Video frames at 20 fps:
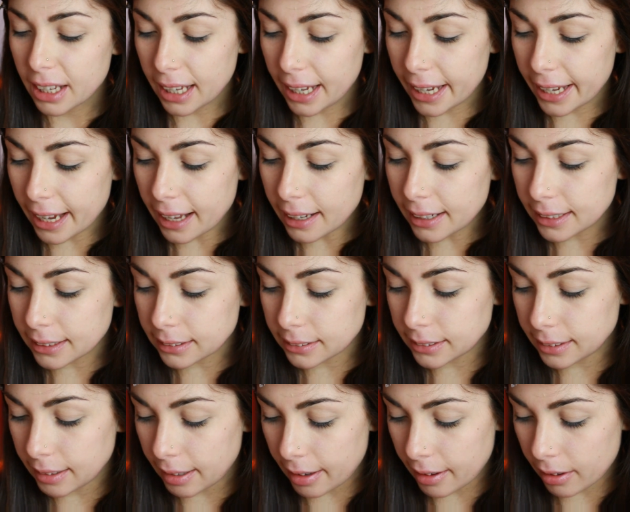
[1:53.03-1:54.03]
e
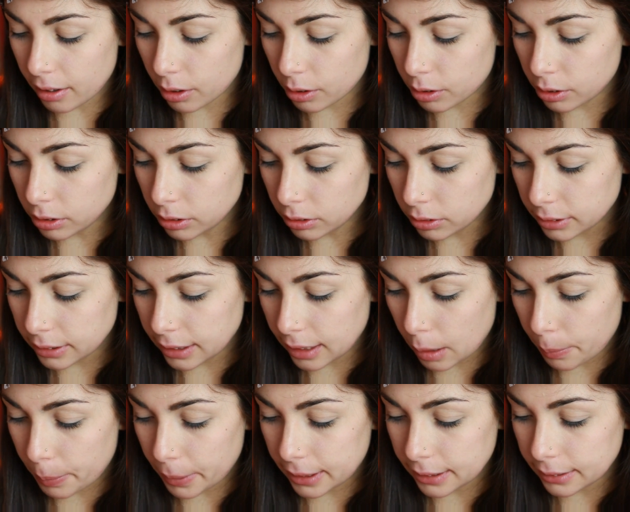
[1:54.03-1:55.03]
all'interno
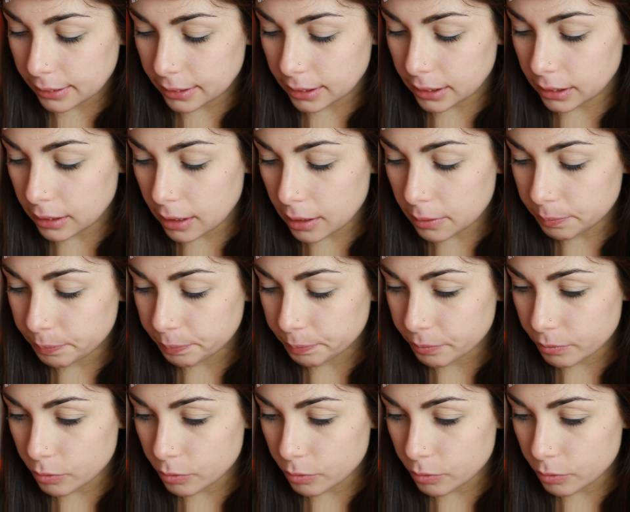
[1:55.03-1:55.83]
della palettina